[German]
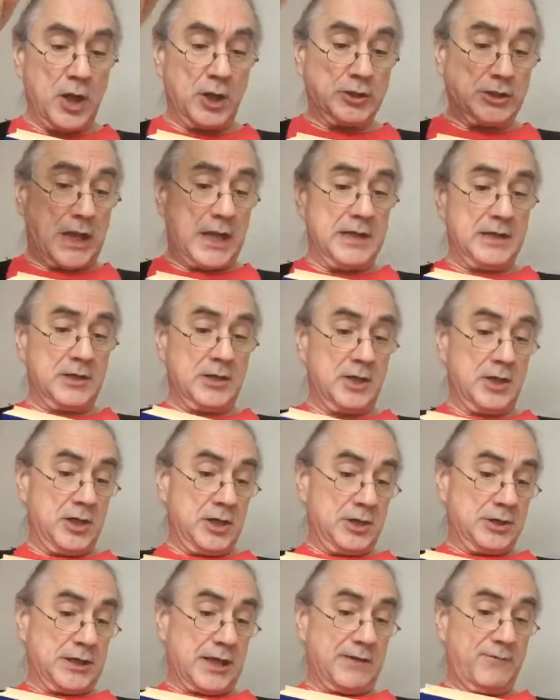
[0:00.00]
dann,
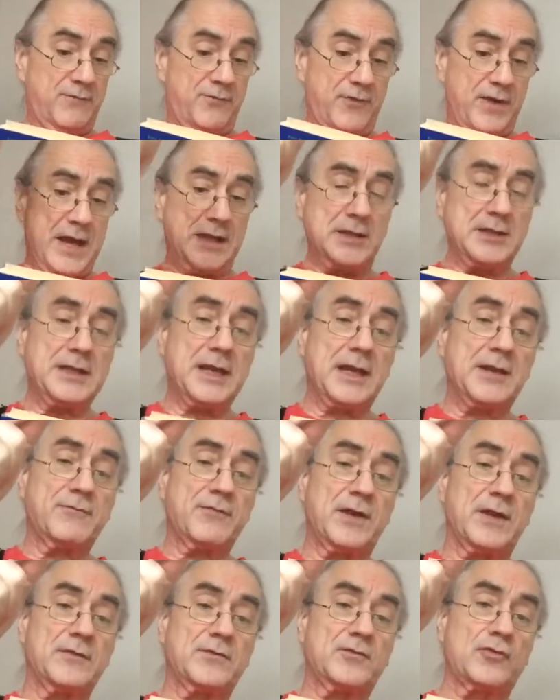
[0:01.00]
dann werde ich
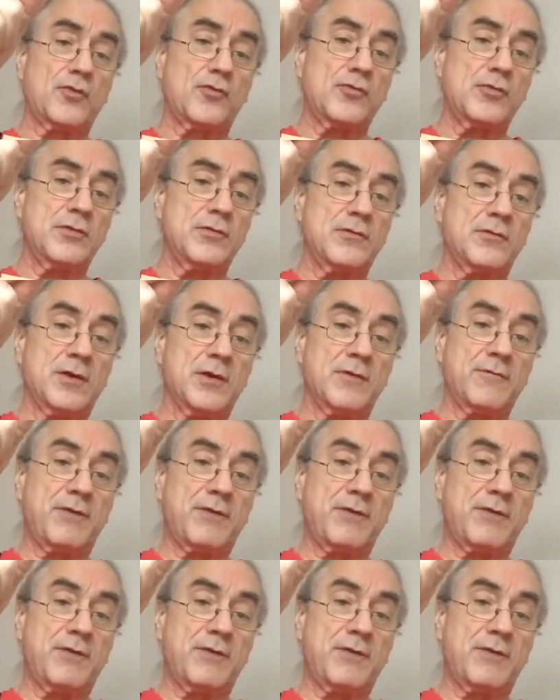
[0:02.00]
etwas tun,